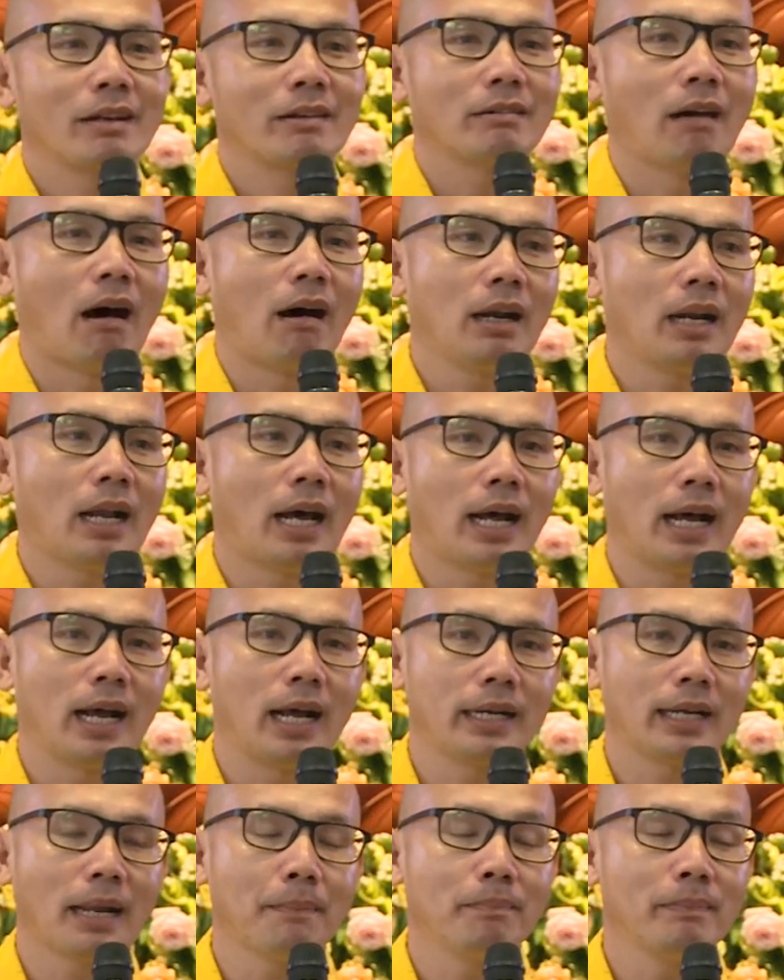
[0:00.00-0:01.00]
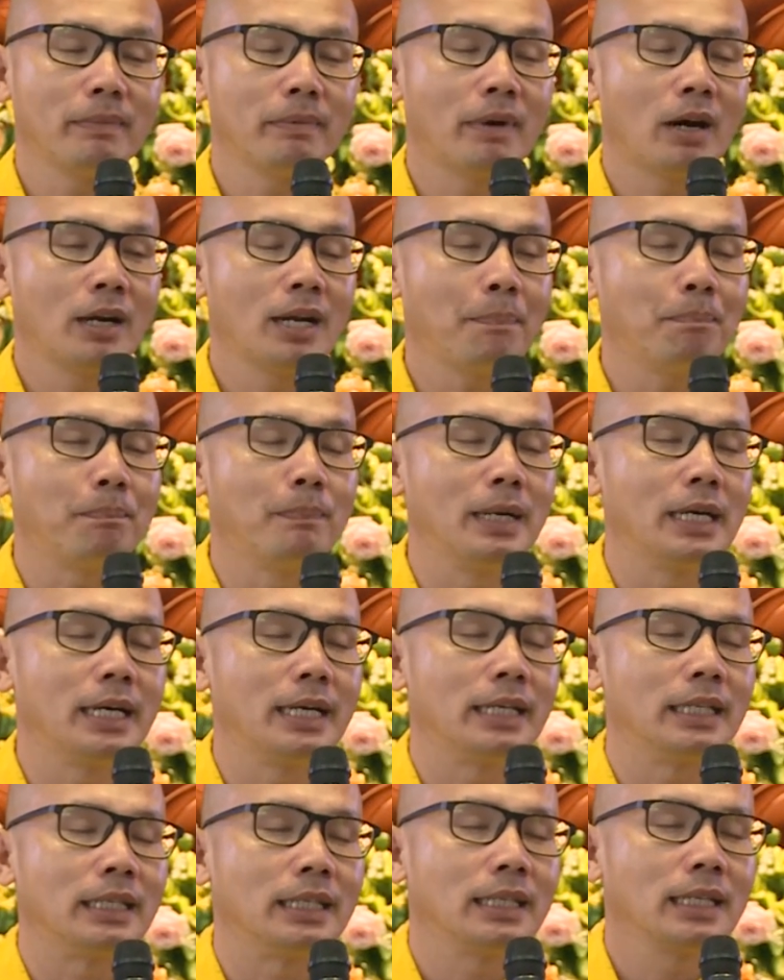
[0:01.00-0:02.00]
Đó là năm lớp
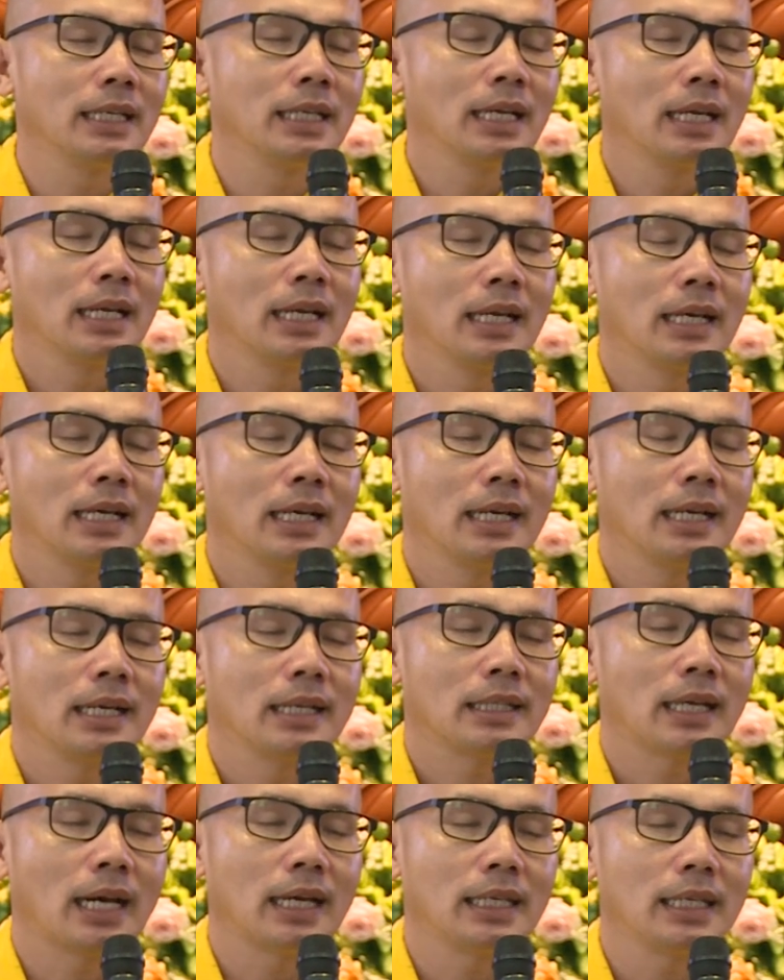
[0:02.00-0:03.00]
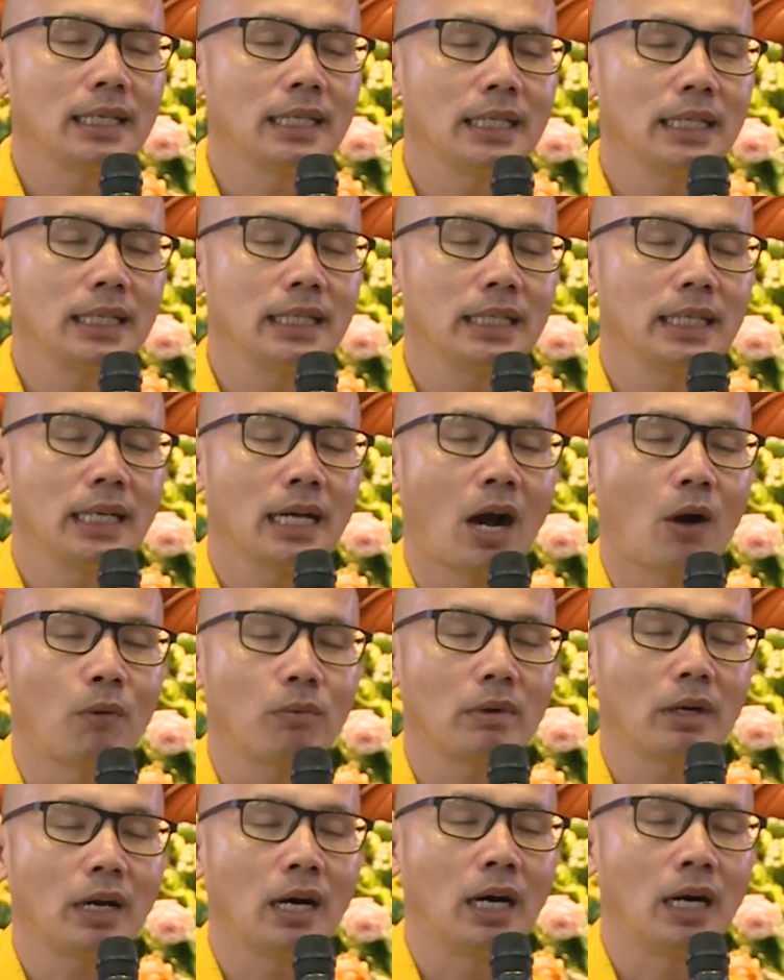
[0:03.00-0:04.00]
10 thầy
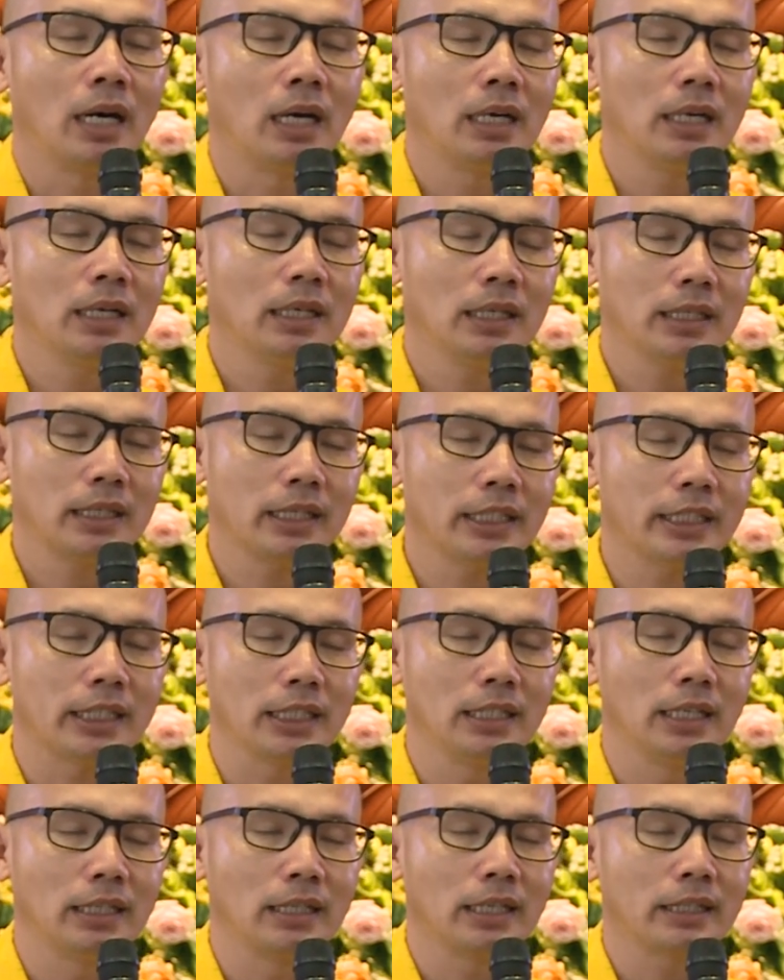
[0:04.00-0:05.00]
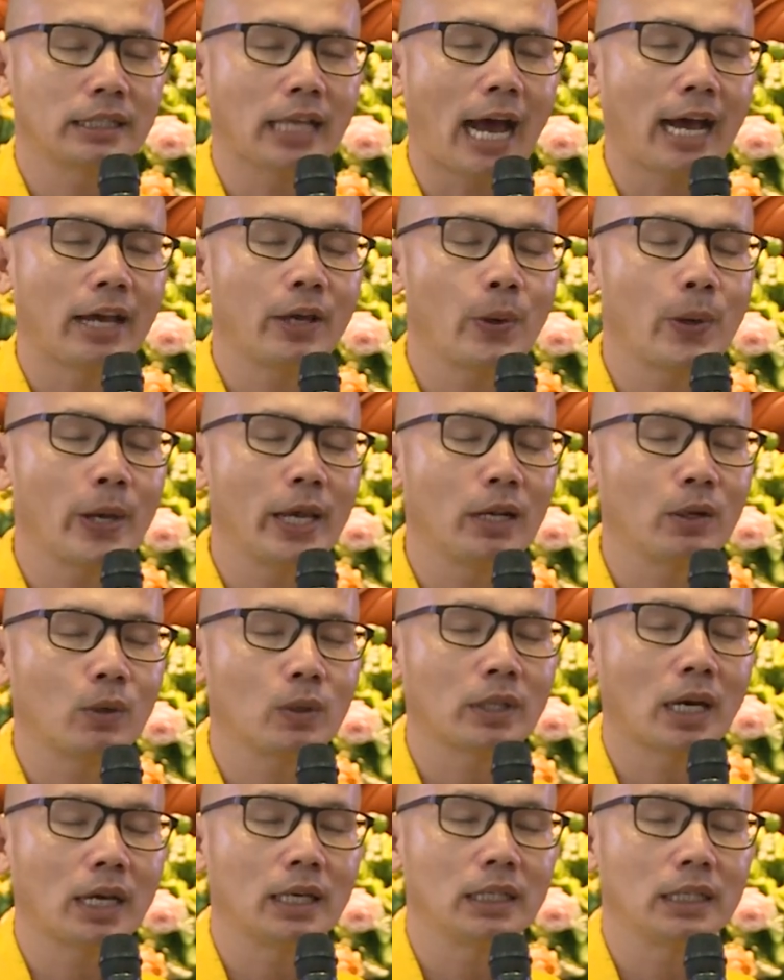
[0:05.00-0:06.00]
học ở cái trường ở tại huyện
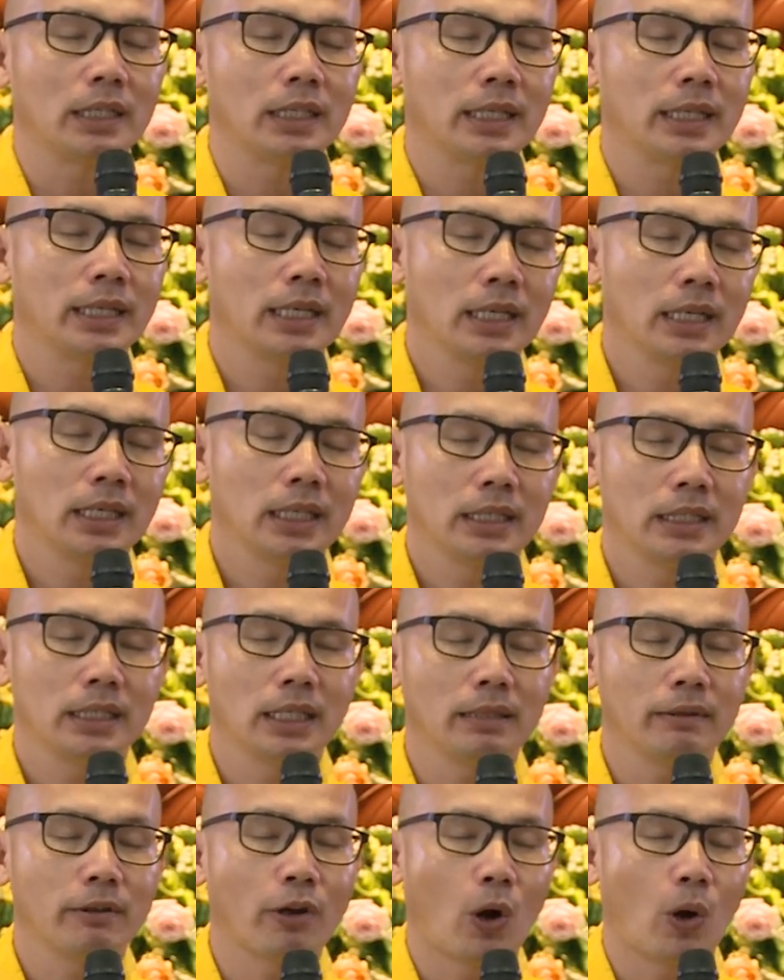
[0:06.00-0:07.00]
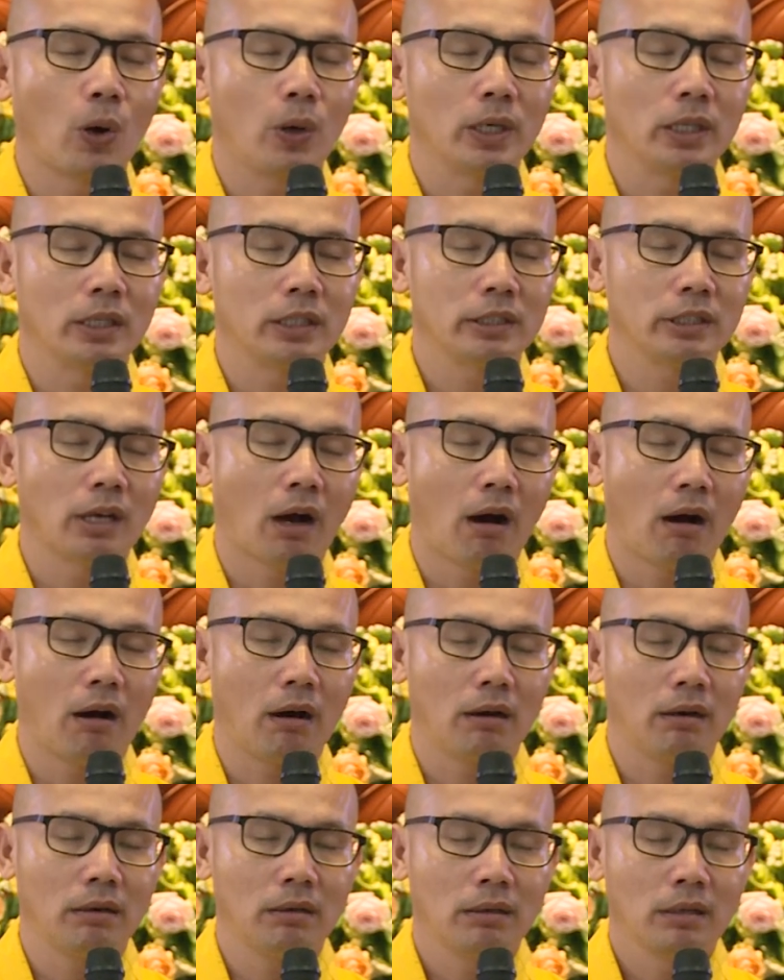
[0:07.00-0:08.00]
của thầy, nhưng rồi
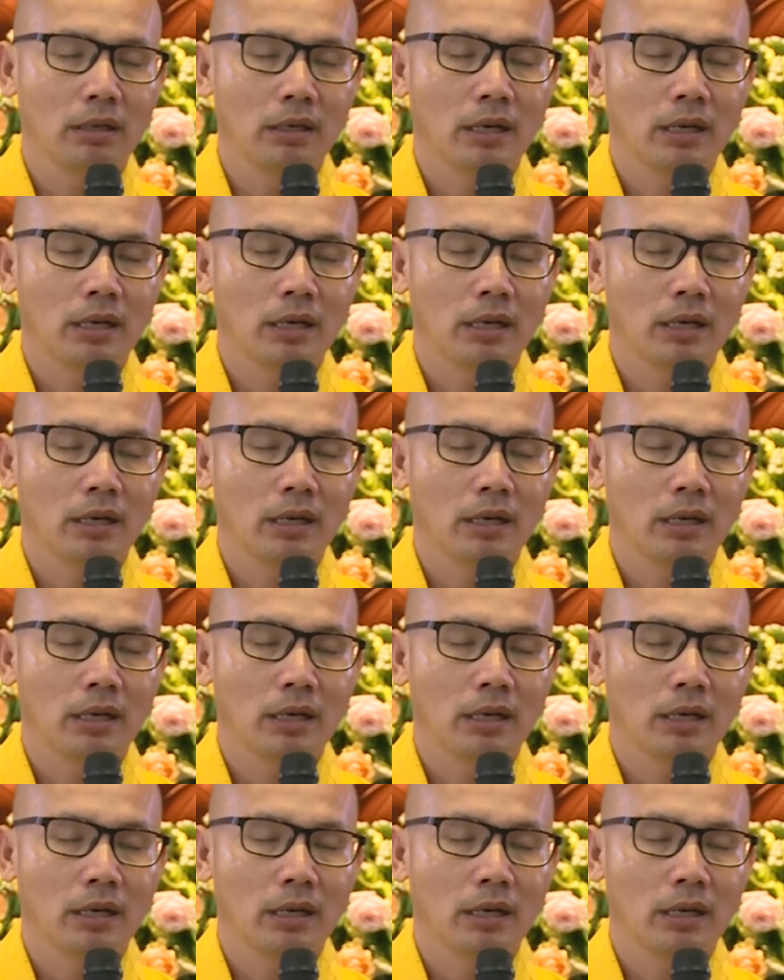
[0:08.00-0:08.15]
do